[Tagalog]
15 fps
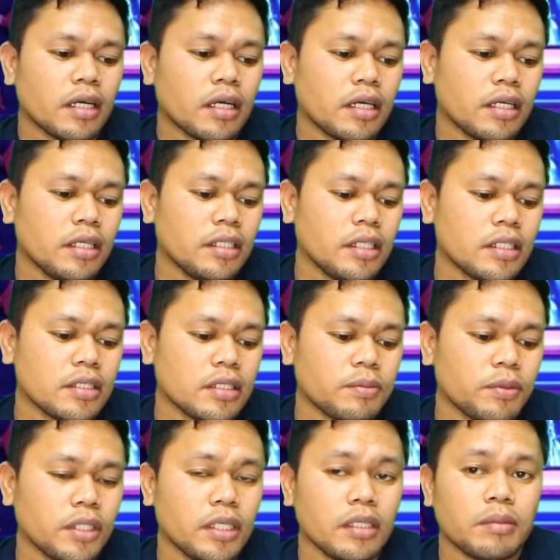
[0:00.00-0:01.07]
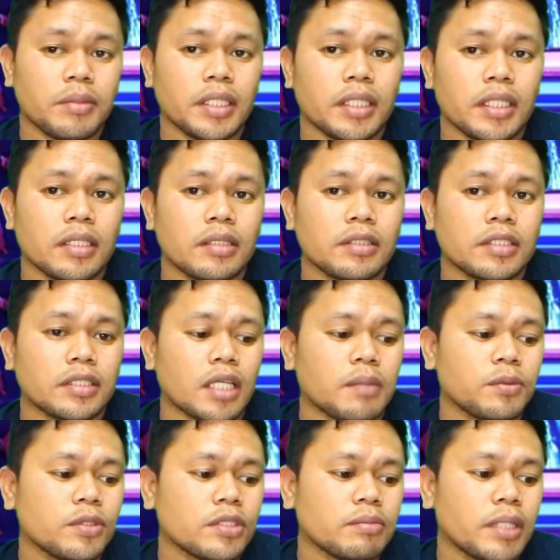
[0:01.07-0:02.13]
ay hindi na siya pwedeng gamitin.
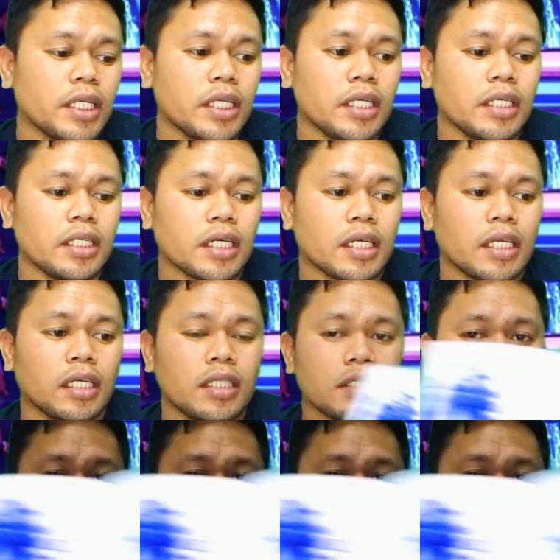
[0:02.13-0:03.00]
Tapos may nakalagay